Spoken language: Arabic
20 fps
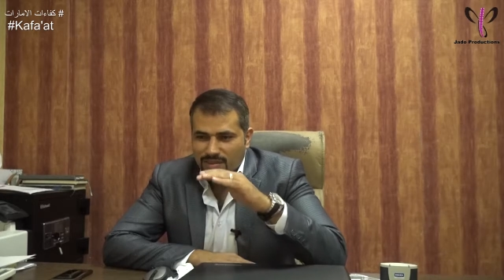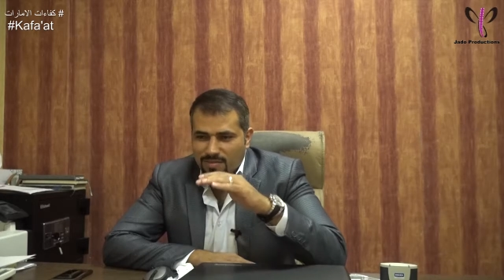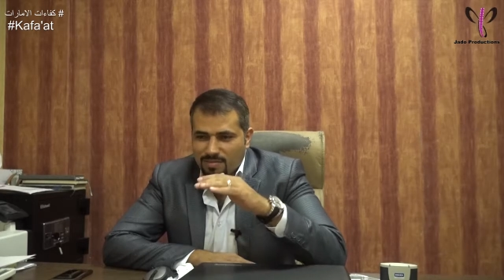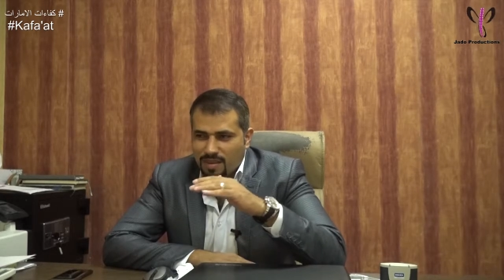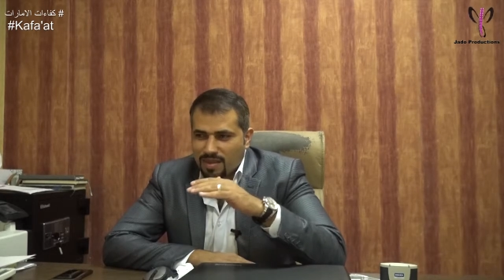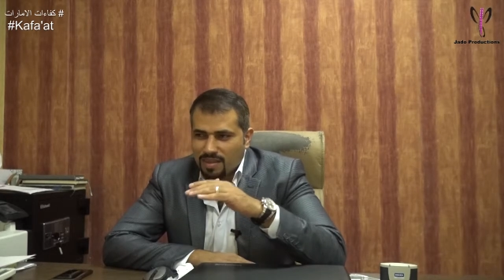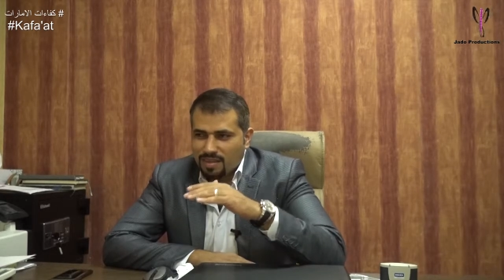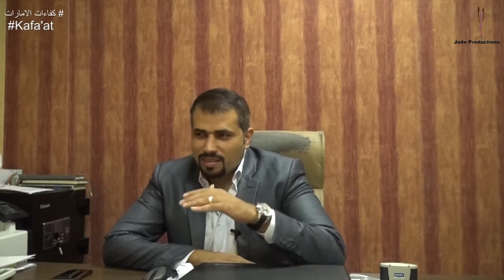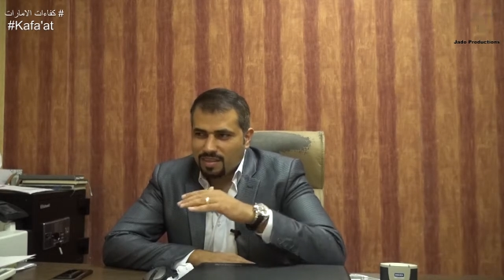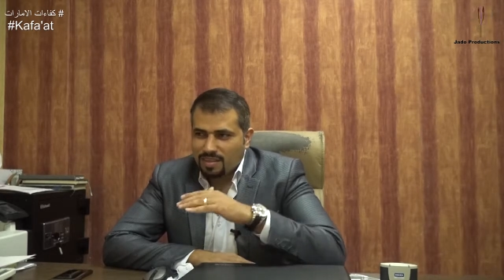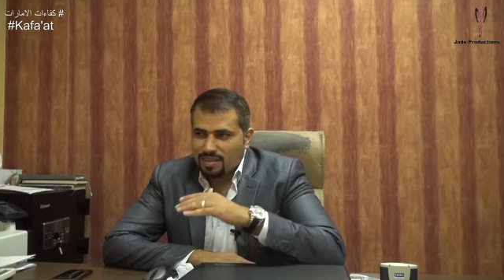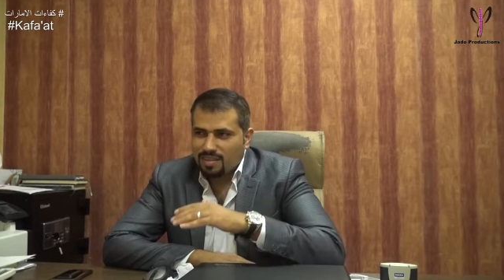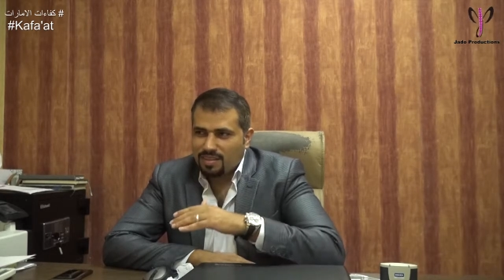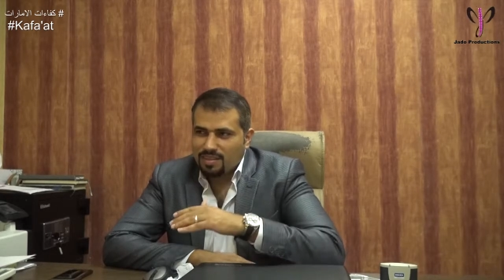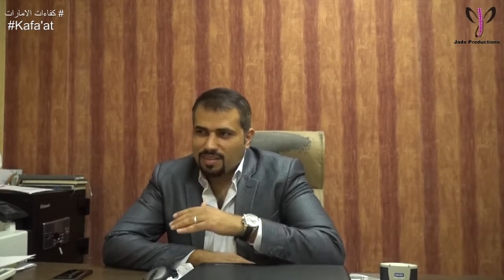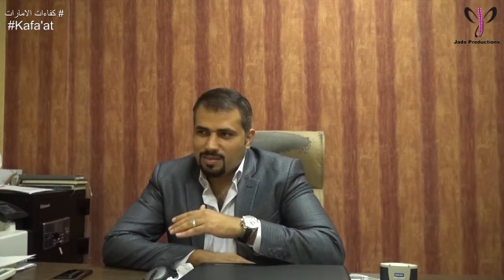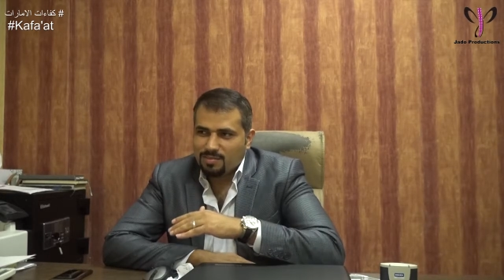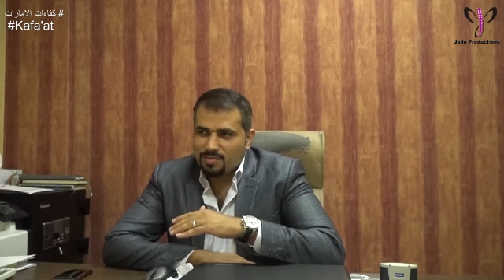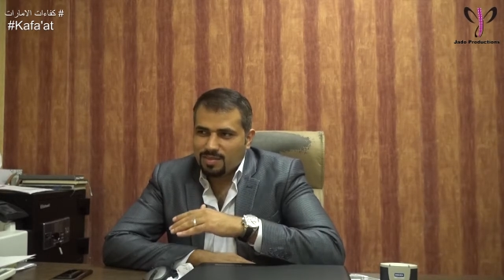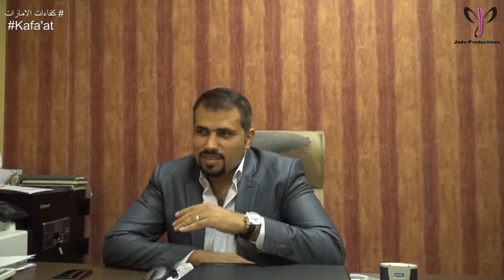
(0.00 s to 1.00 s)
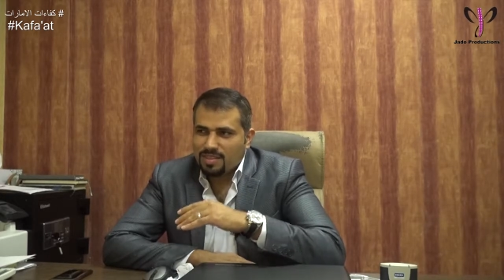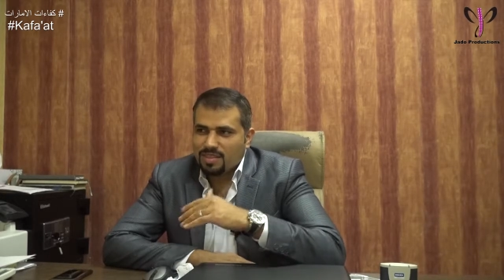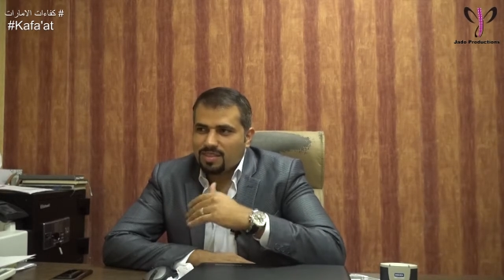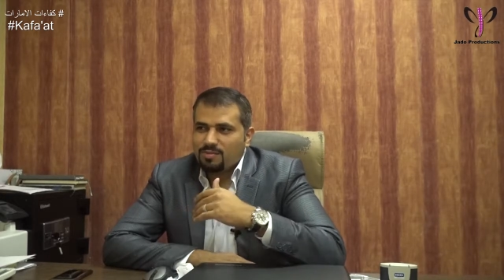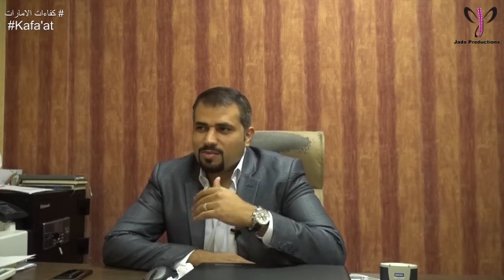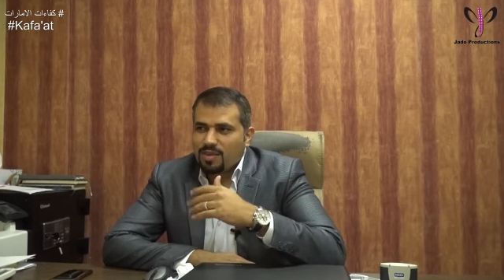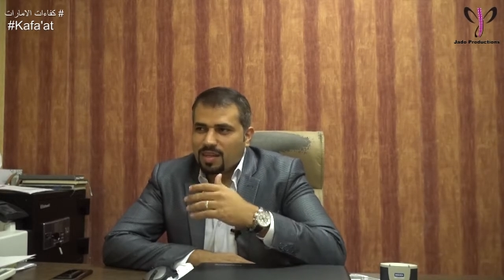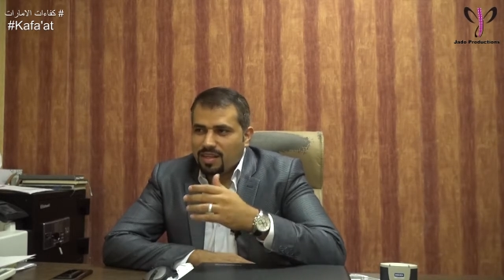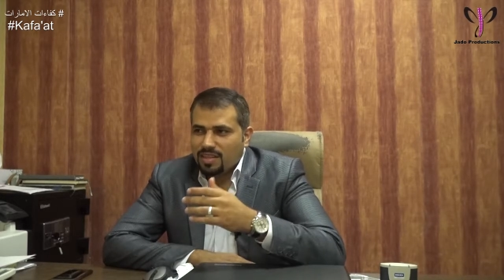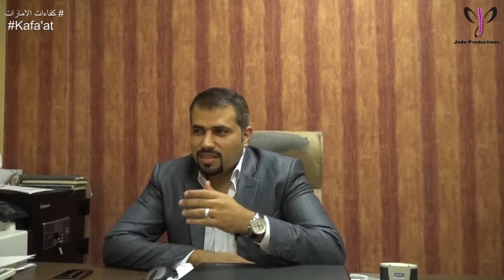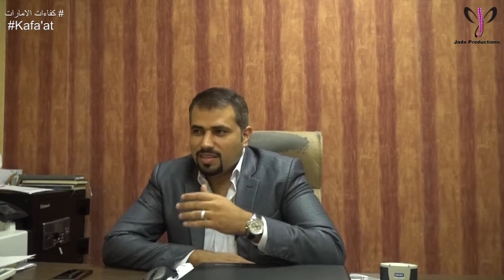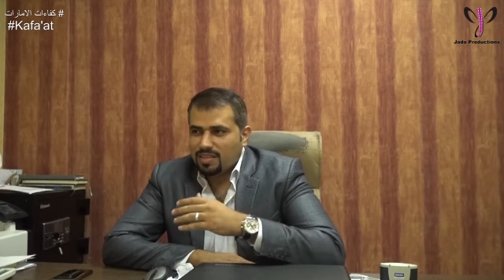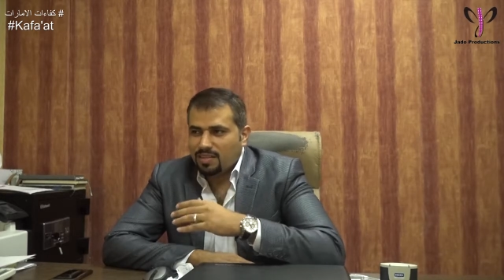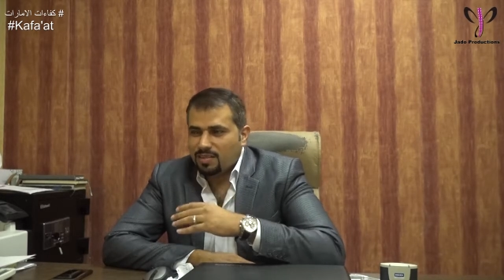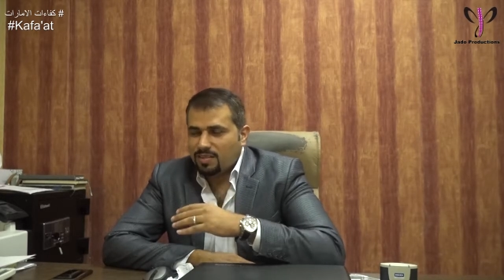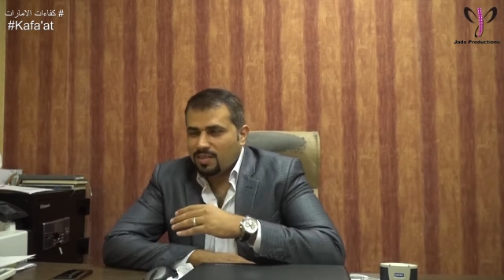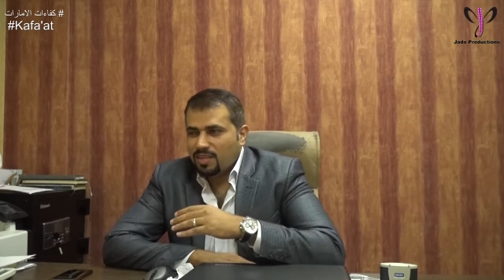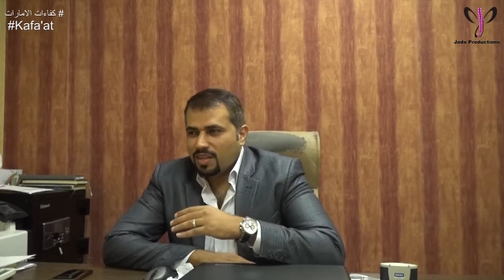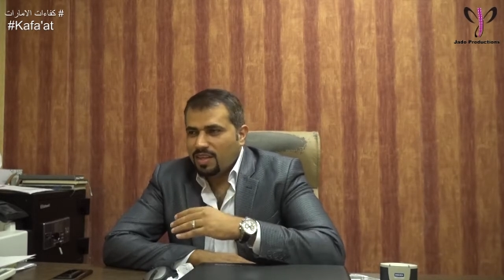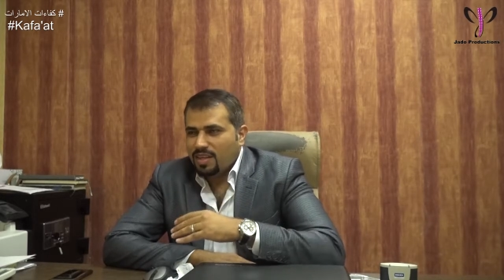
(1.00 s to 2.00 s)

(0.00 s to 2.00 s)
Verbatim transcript: محققه اكثر من شرط ما راح يرجعوا